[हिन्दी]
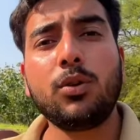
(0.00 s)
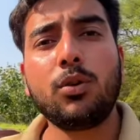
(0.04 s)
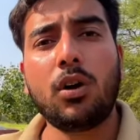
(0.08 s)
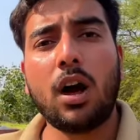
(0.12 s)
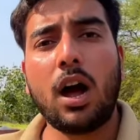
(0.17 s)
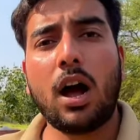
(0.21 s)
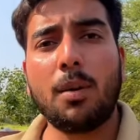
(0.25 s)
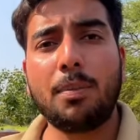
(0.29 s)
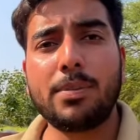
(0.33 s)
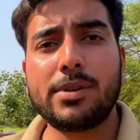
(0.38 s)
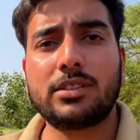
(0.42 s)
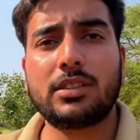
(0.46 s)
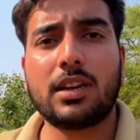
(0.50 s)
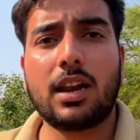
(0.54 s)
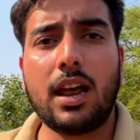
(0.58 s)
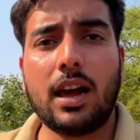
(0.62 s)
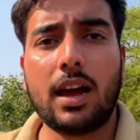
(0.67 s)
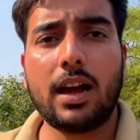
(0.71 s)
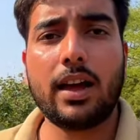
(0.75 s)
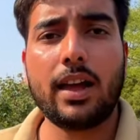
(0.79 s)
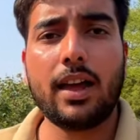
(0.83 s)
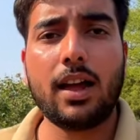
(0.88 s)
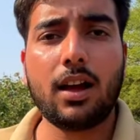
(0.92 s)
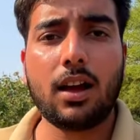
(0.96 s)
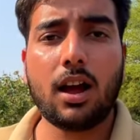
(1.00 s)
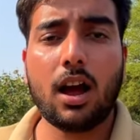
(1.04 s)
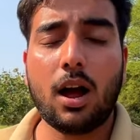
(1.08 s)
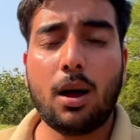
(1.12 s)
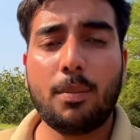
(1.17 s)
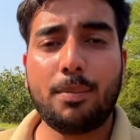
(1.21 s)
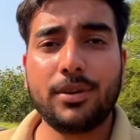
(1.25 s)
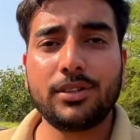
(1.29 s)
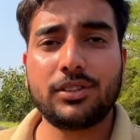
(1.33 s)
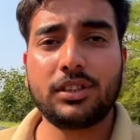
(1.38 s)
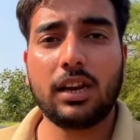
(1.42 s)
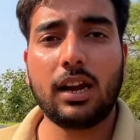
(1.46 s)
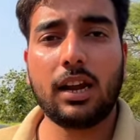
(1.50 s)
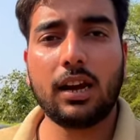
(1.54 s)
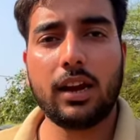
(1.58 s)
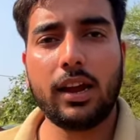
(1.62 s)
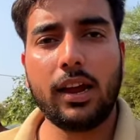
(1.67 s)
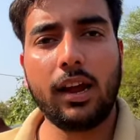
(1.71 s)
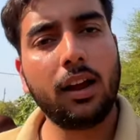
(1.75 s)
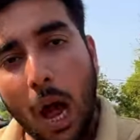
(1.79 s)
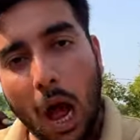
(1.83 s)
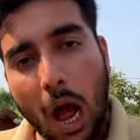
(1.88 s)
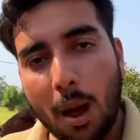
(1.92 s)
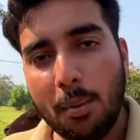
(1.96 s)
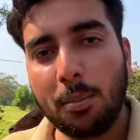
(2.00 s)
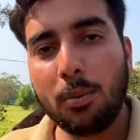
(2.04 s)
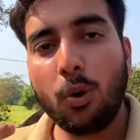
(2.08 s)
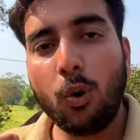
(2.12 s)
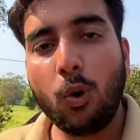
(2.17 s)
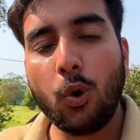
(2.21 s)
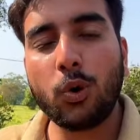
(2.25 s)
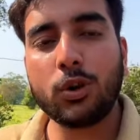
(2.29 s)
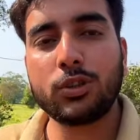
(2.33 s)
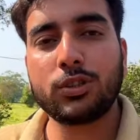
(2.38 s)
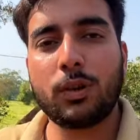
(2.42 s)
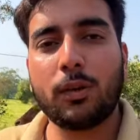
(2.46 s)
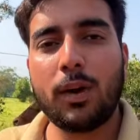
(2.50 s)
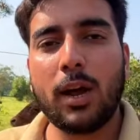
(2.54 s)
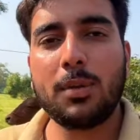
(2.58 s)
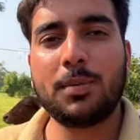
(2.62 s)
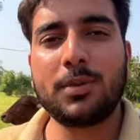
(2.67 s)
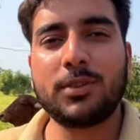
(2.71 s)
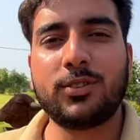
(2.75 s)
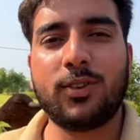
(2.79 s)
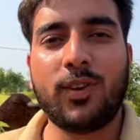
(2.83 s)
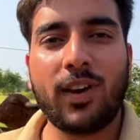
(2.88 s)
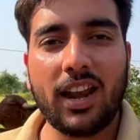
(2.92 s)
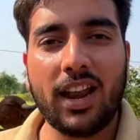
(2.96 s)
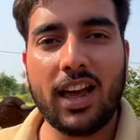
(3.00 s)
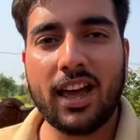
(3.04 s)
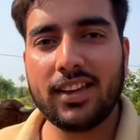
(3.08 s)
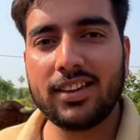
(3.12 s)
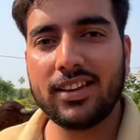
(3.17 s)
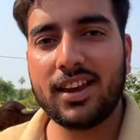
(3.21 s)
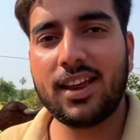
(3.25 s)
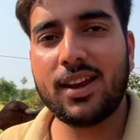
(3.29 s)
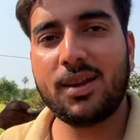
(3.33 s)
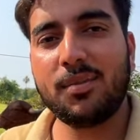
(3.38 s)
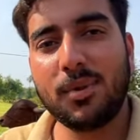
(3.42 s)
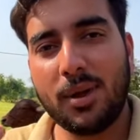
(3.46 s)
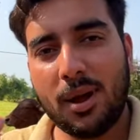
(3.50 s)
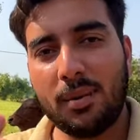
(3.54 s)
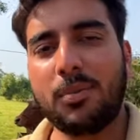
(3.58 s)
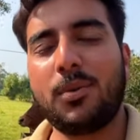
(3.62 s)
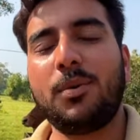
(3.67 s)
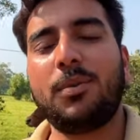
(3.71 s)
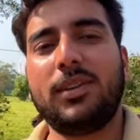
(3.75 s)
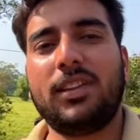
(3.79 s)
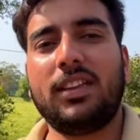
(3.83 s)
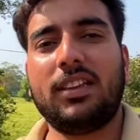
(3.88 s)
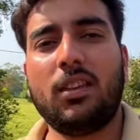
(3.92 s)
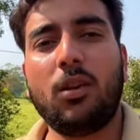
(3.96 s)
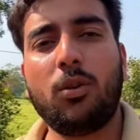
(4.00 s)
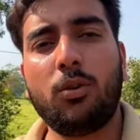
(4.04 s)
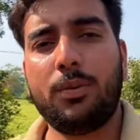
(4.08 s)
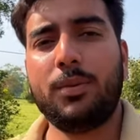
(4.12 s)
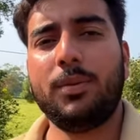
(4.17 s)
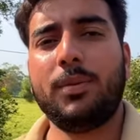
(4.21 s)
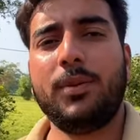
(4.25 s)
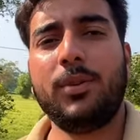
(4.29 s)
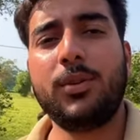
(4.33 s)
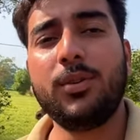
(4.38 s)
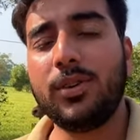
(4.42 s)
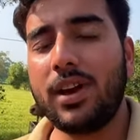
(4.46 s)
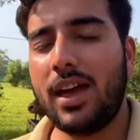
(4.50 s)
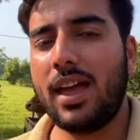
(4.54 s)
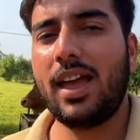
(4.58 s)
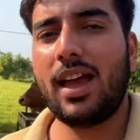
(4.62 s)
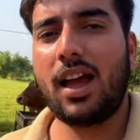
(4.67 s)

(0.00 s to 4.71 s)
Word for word: कहाँ पे चला गया कहाँ पे चला गया आप लोगों के सवाल पे सवाल आए जा रहे हैं मैं आपको बताता हूँ अभिमन्यु गया